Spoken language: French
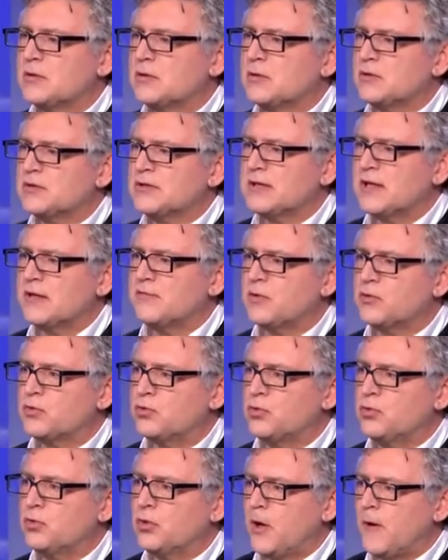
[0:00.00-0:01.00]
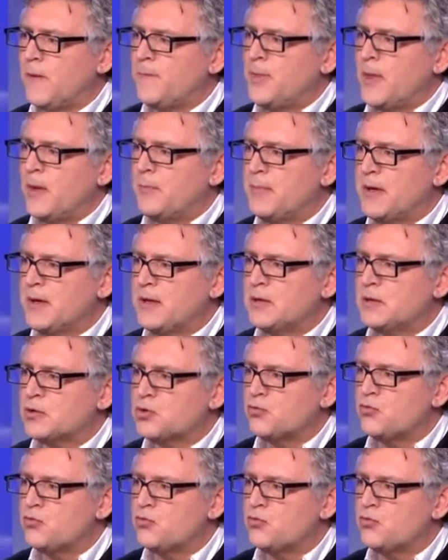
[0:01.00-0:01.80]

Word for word: dans cette aventure, mais je vous